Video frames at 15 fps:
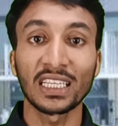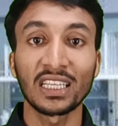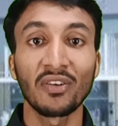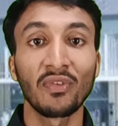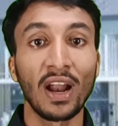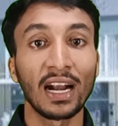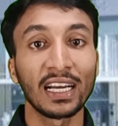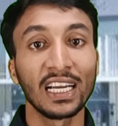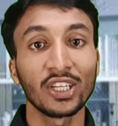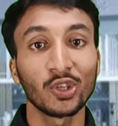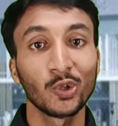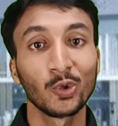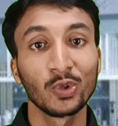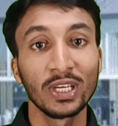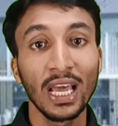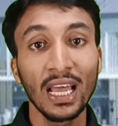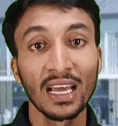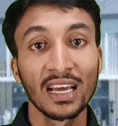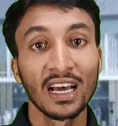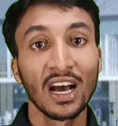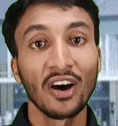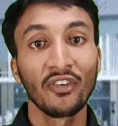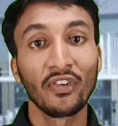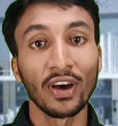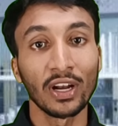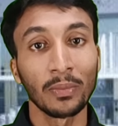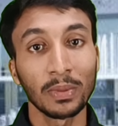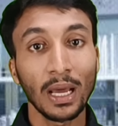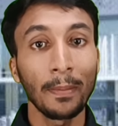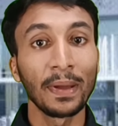যাতে ব্লাডের থ্রু দিয়ে
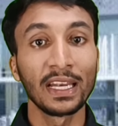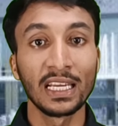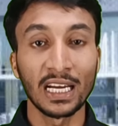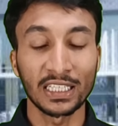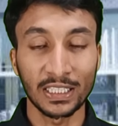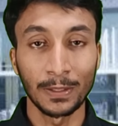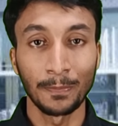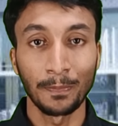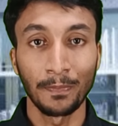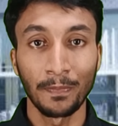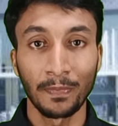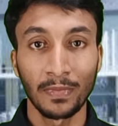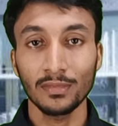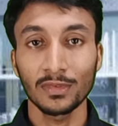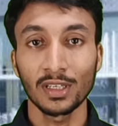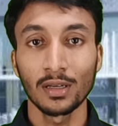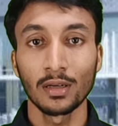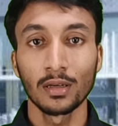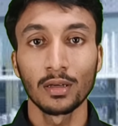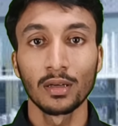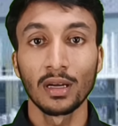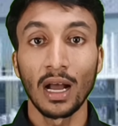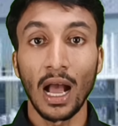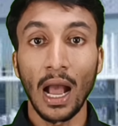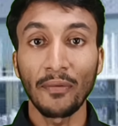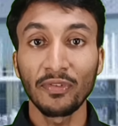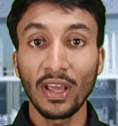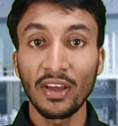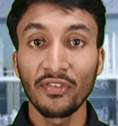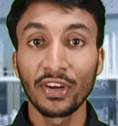ভ্যানমটা বেরিয়ে আসে
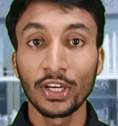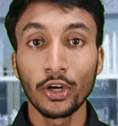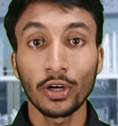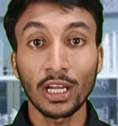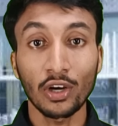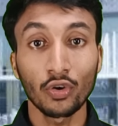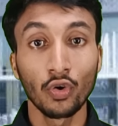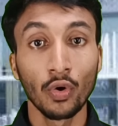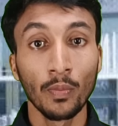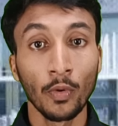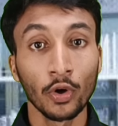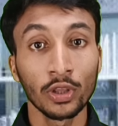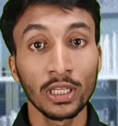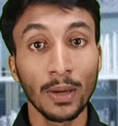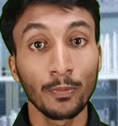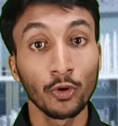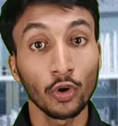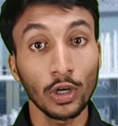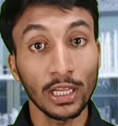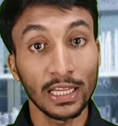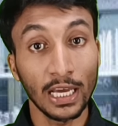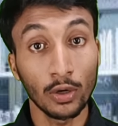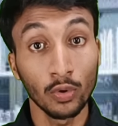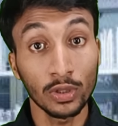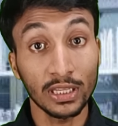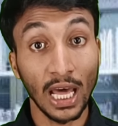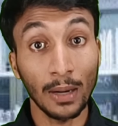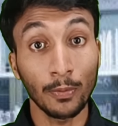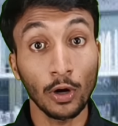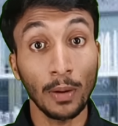আপনি এই ভিডিওটা খুব মন দিয়ে পুরোটা দেখুন
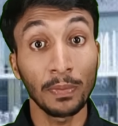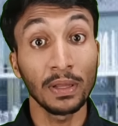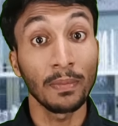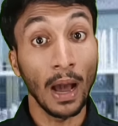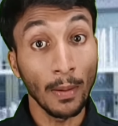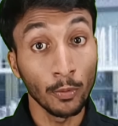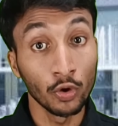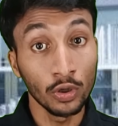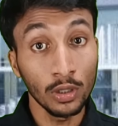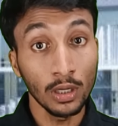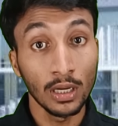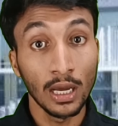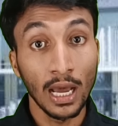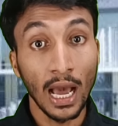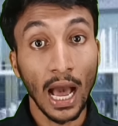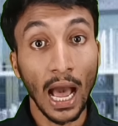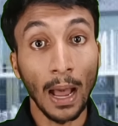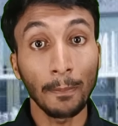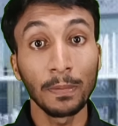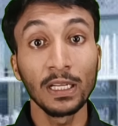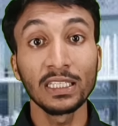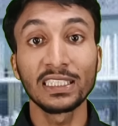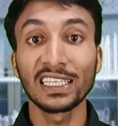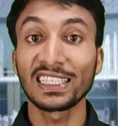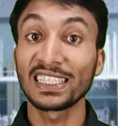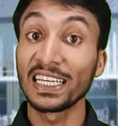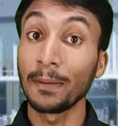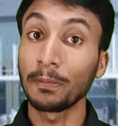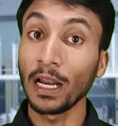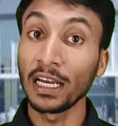তারপর আপনি ভাবুন আপনি যে
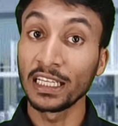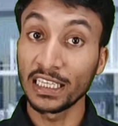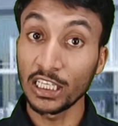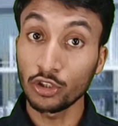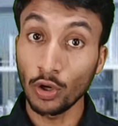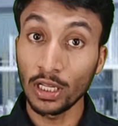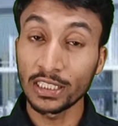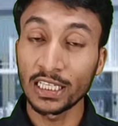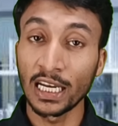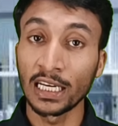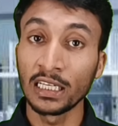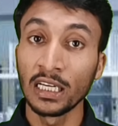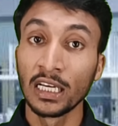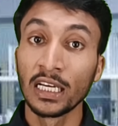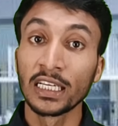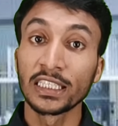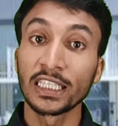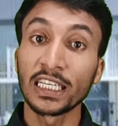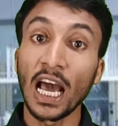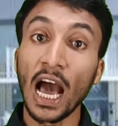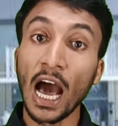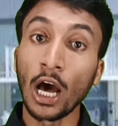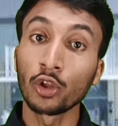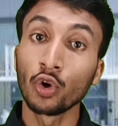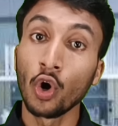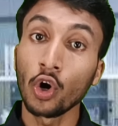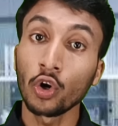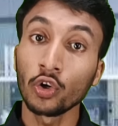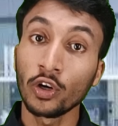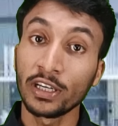স্টেপটা নিতে চলেছিলেন সেটা আদৌ
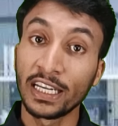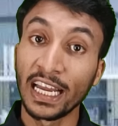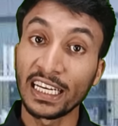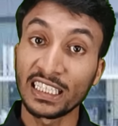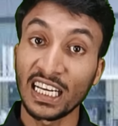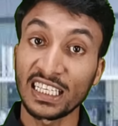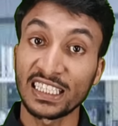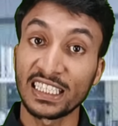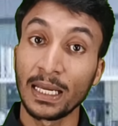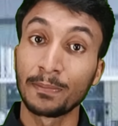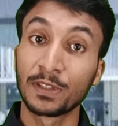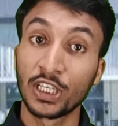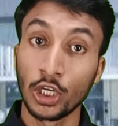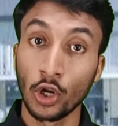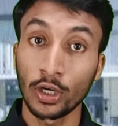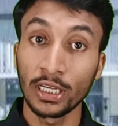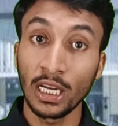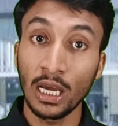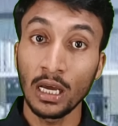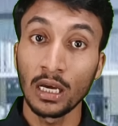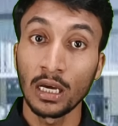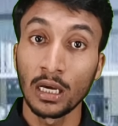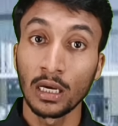কোনো ঠিকঠাক স্টেপ ছিল কি না